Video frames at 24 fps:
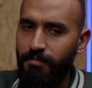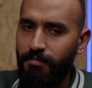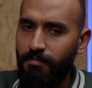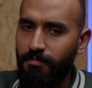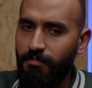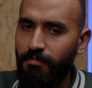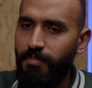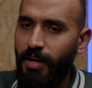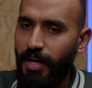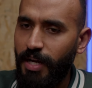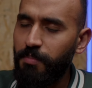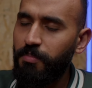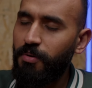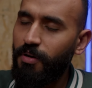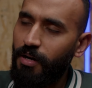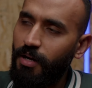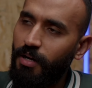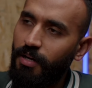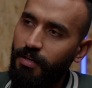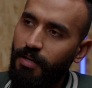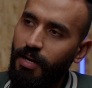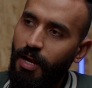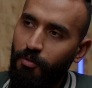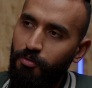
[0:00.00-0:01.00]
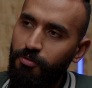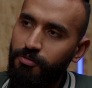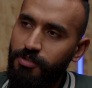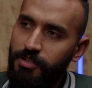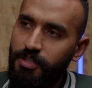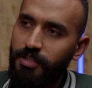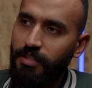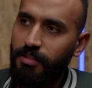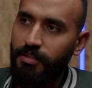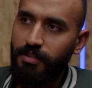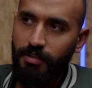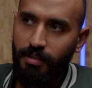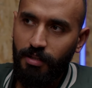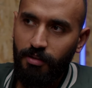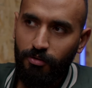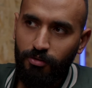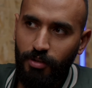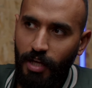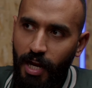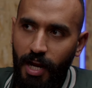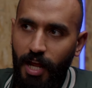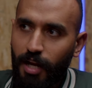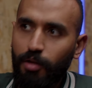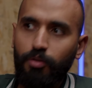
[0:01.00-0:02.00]
بحب الراجل او الست
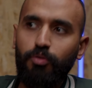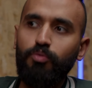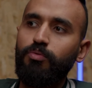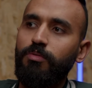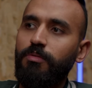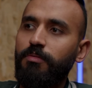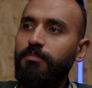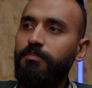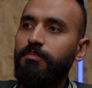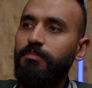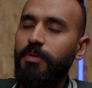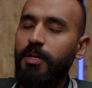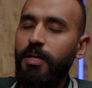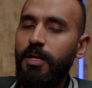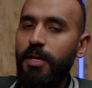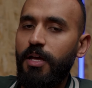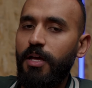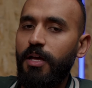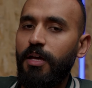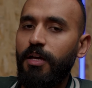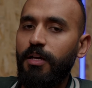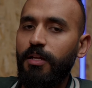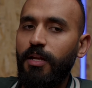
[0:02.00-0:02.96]
ترد على على طول أوكي.